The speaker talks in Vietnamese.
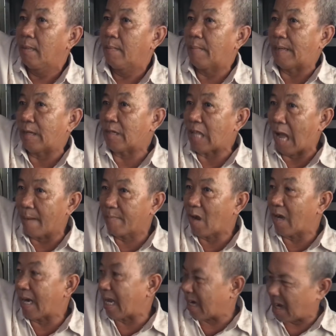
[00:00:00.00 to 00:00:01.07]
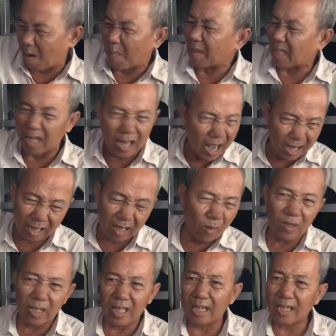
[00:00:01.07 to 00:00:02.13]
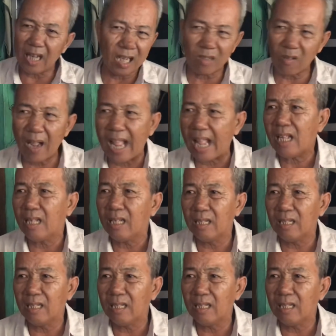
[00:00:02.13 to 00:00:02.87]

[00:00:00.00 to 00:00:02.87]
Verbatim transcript: mà nó dợm rồi là đậu má tự anh chuột cái ảnh rớt xuống à